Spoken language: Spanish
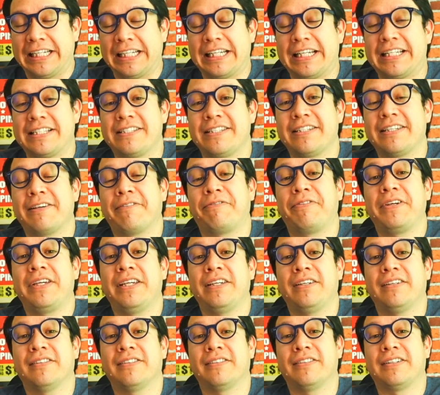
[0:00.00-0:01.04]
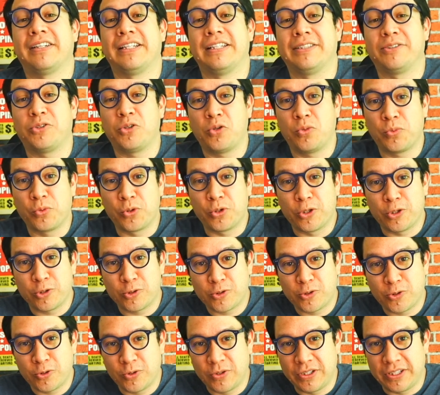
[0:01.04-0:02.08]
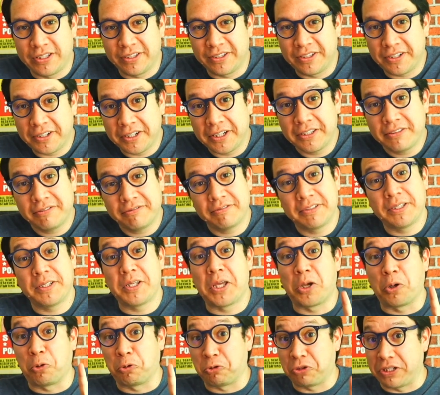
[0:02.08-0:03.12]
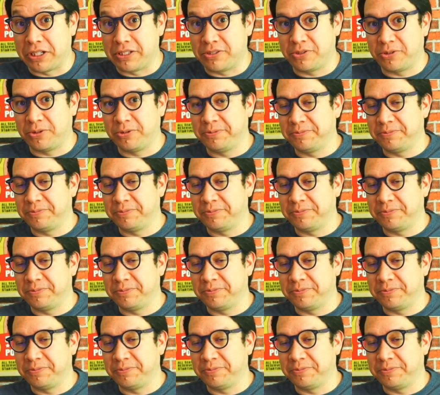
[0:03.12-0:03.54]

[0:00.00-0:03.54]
Así que fui al todopoderoso Internet y encontré esto.